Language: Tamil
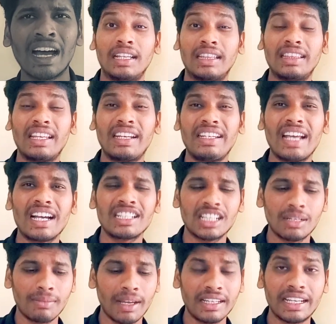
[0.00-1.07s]
எந்த
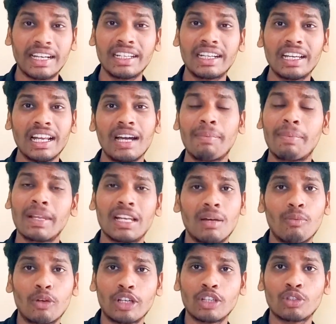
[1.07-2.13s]
ரியாக்ஷனுமே எடுக்கல
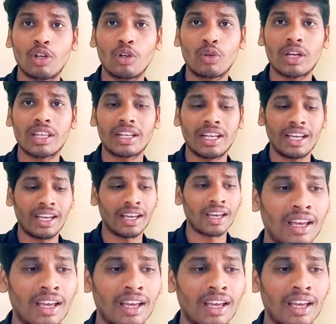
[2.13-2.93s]
அப்படின்லாம் மொட்டையா சொல்லக்கூடாதுன்னு